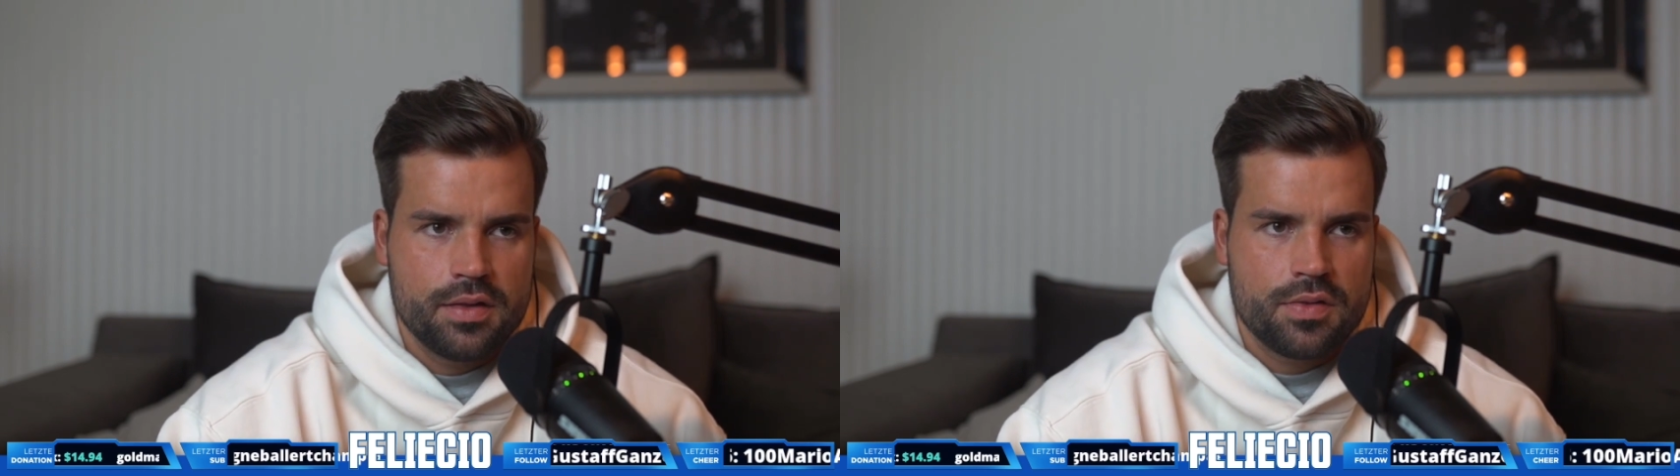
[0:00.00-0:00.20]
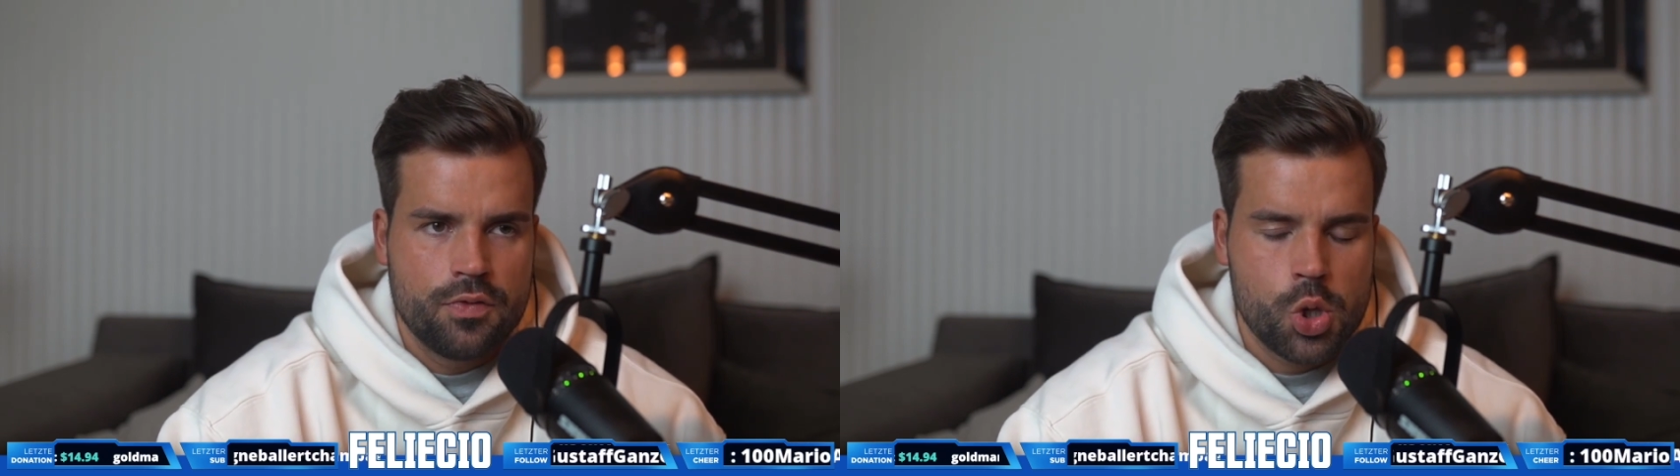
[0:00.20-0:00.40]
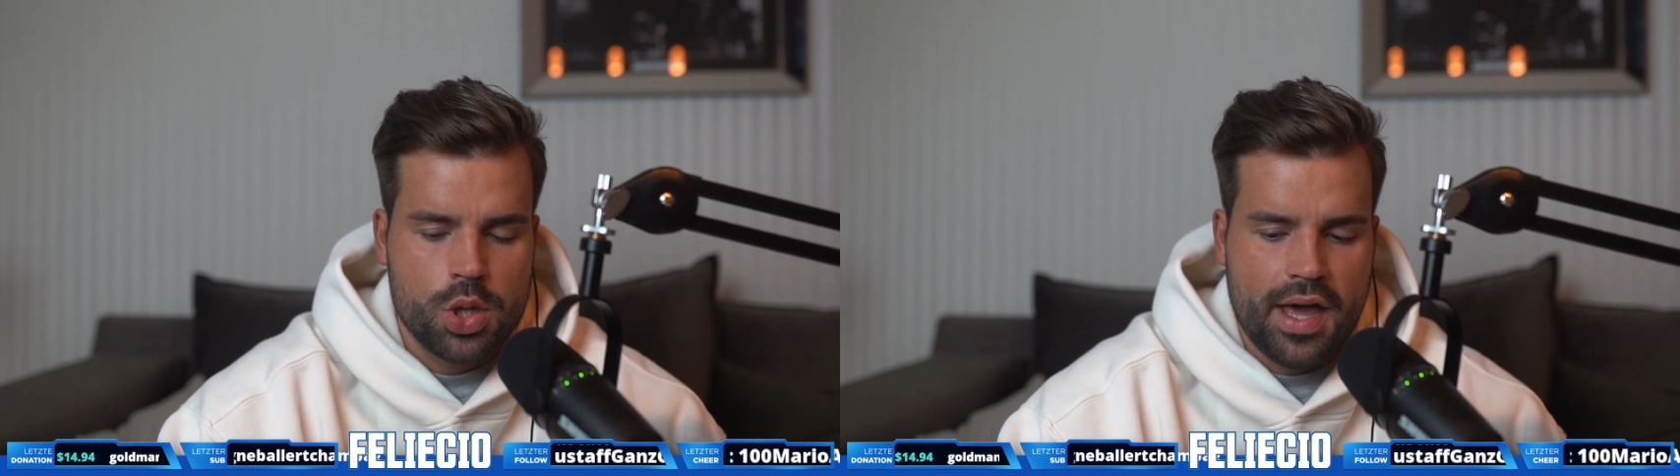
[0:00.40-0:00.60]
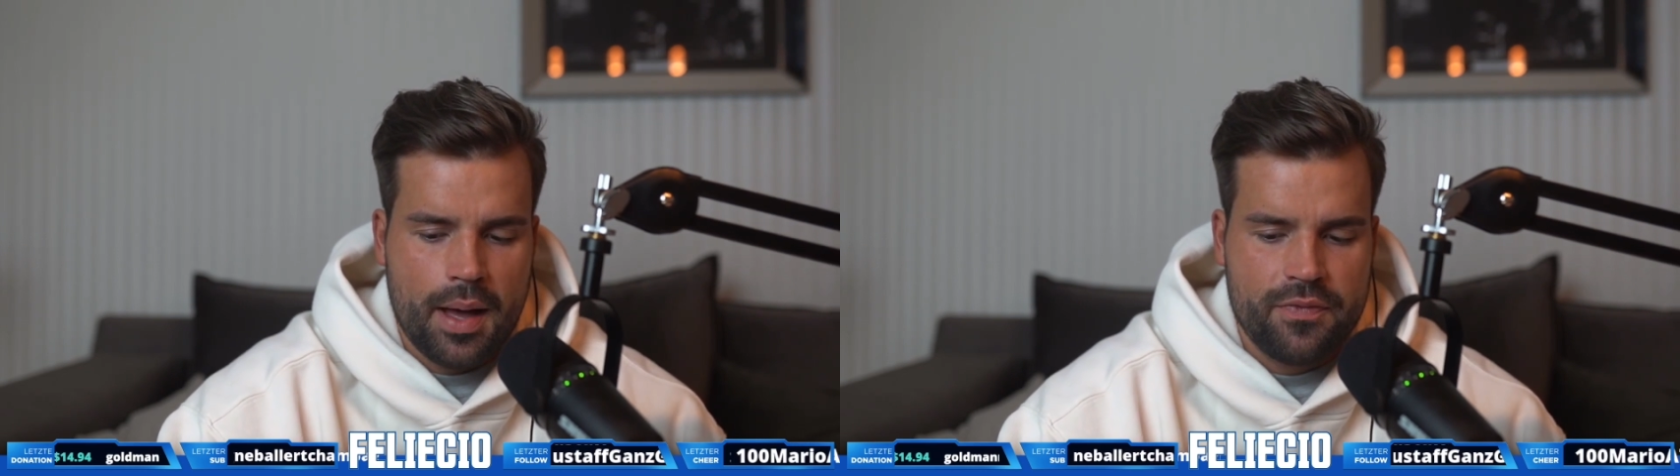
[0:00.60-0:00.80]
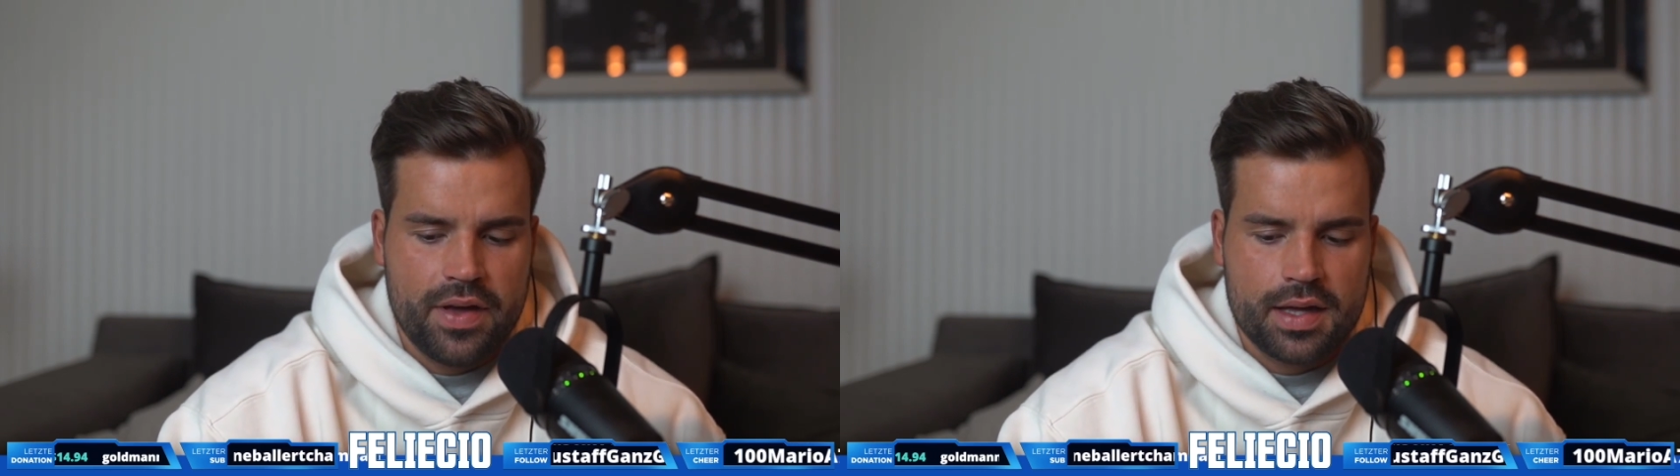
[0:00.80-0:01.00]
zwischen die
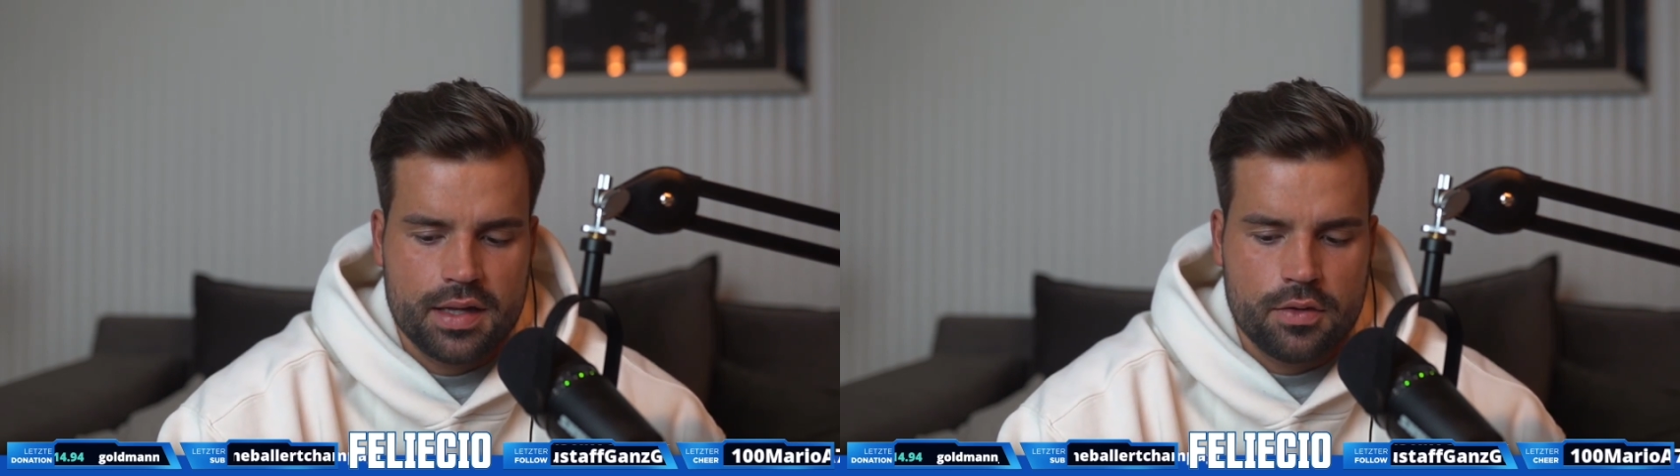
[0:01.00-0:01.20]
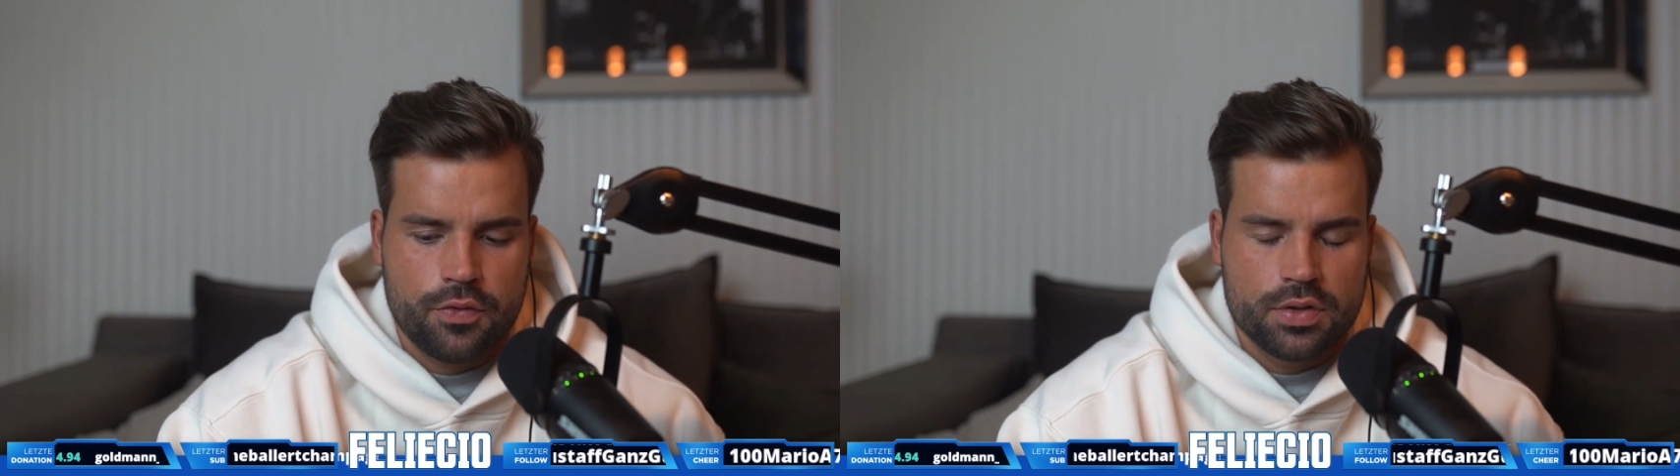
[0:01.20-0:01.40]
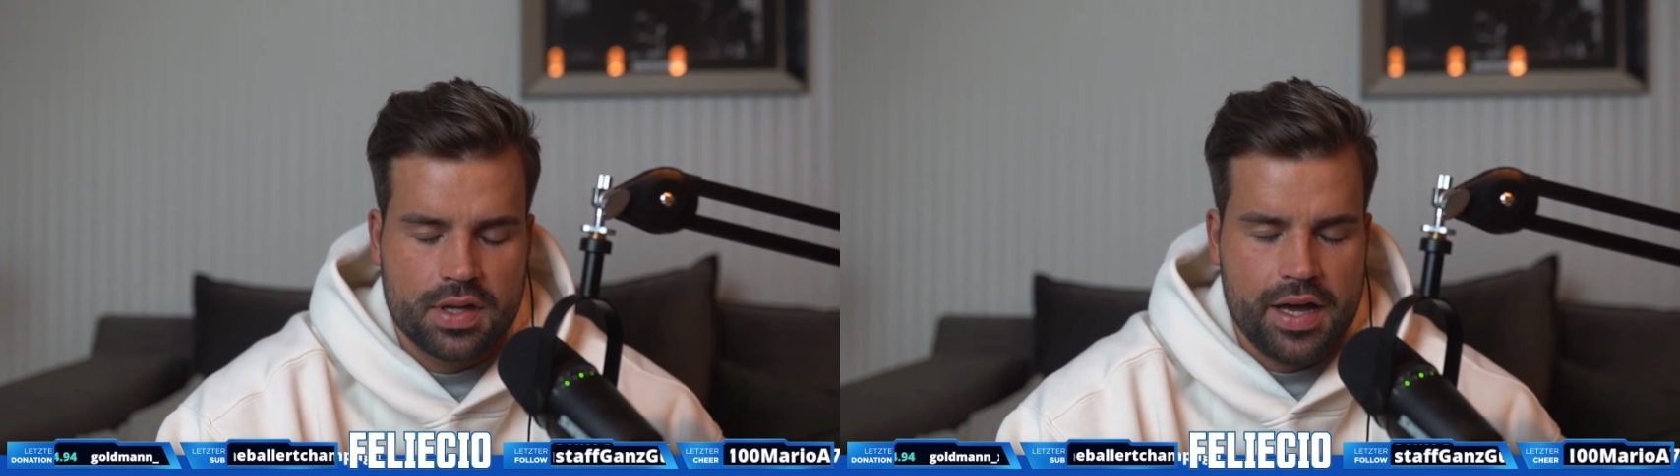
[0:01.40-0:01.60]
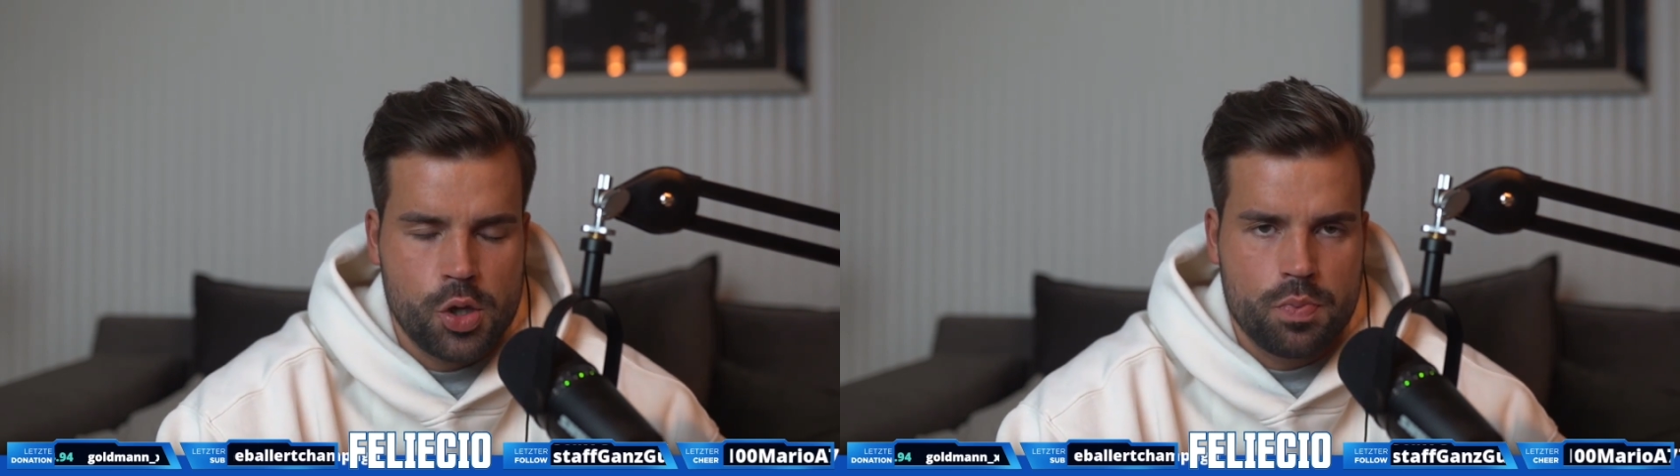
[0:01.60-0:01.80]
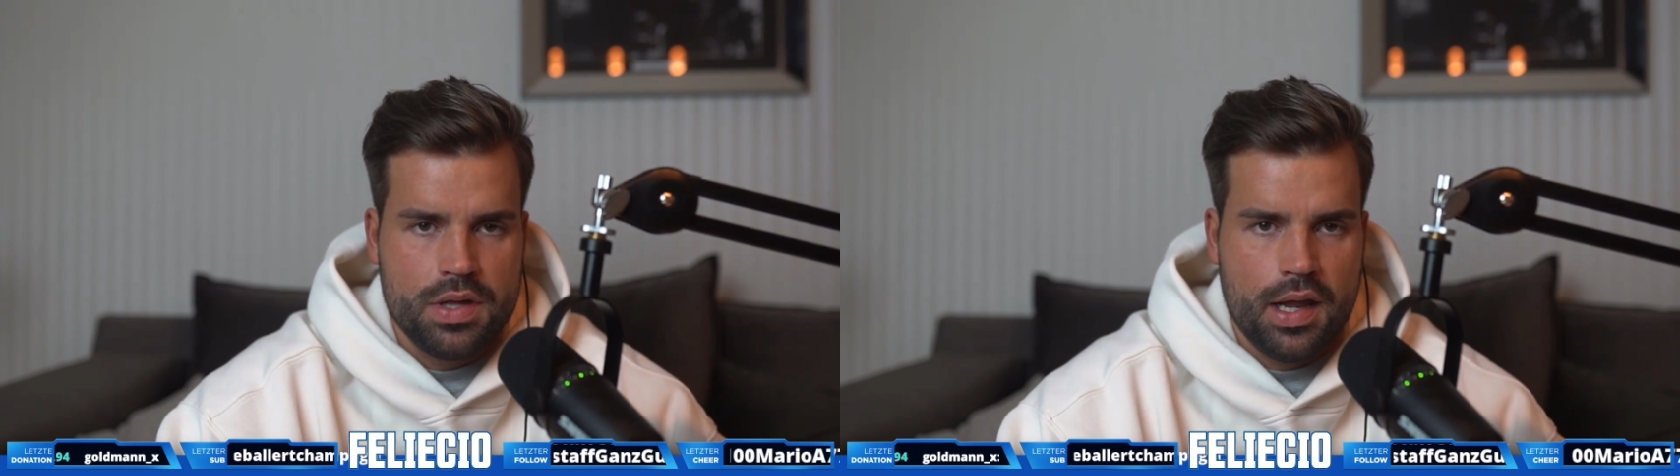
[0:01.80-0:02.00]
Abwehrkette von drei
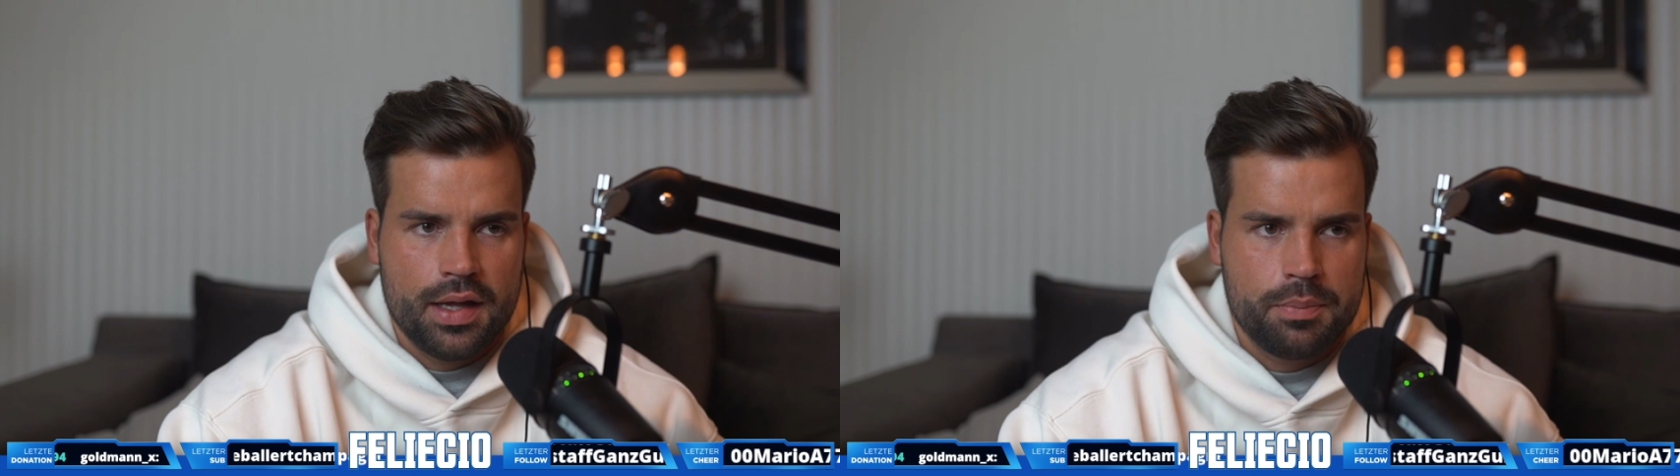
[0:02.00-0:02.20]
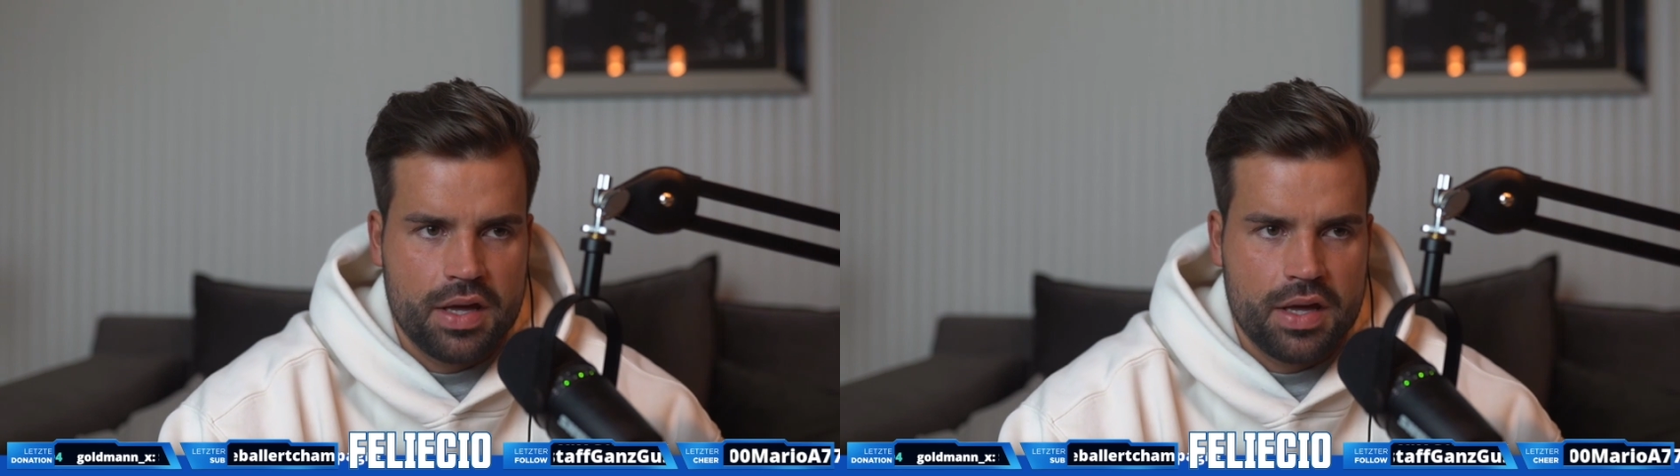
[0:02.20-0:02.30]
Spielern,